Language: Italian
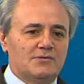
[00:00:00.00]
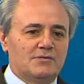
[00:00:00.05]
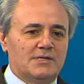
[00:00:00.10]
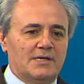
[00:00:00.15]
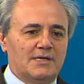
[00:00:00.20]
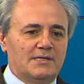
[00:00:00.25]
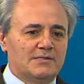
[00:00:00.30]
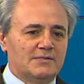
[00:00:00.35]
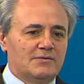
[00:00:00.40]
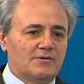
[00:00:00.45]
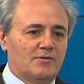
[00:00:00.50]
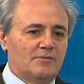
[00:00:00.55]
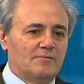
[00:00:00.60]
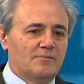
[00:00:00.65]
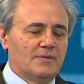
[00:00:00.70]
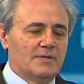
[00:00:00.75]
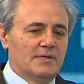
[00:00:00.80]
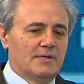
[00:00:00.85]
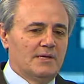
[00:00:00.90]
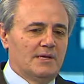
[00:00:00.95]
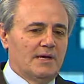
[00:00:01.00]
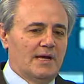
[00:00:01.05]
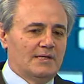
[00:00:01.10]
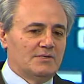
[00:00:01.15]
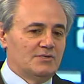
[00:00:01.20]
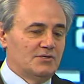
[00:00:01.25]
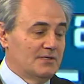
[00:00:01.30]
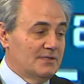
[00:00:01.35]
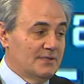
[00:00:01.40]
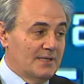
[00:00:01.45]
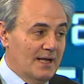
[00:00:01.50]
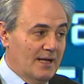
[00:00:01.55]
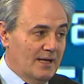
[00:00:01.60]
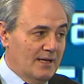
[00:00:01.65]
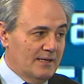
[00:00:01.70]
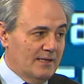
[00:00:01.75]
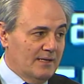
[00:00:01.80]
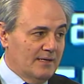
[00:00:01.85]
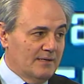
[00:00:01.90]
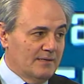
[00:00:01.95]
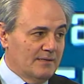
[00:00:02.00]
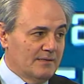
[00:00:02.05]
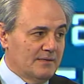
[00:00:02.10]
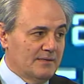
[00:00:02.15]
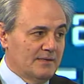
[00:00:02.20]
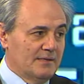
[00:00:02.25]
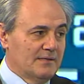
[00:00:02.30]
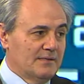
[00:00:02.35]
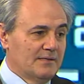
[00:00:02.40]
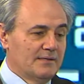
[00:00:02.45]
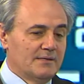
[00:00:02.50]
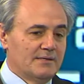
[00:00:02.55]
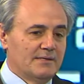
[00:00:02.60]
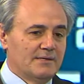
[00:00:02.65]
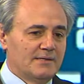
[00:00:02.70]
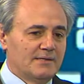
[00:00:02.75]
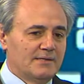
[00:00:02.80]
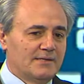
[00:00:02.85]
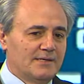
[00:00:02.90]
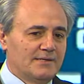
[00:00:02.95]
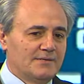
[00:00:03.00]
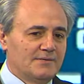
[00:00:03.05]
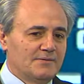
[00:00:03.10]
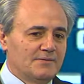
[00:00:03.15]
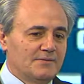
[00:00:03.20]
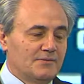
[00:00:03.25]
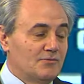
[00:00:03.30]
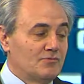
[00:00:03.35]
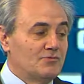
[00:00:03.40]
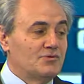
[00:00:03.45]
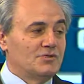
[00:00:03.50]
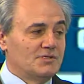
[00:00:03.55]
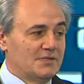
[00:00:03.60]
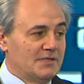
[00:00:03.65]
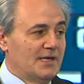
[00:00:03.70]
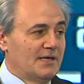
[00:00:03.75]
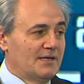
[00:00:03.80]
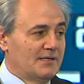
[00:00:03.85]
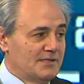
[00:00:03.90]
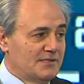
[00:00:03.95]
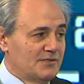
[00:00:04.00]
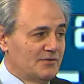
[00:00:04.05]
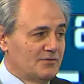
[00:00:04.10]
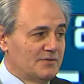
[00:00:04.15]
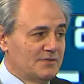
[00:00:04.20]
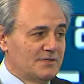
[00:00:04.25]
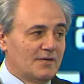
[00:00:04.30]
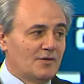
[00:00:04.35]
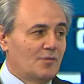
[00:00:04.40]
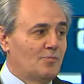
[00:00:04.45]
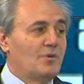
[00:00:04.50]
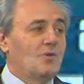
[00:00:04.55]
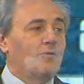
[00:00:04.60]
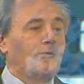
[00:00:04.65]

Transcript: senso accettare eh, che non ci sia il rischio zero per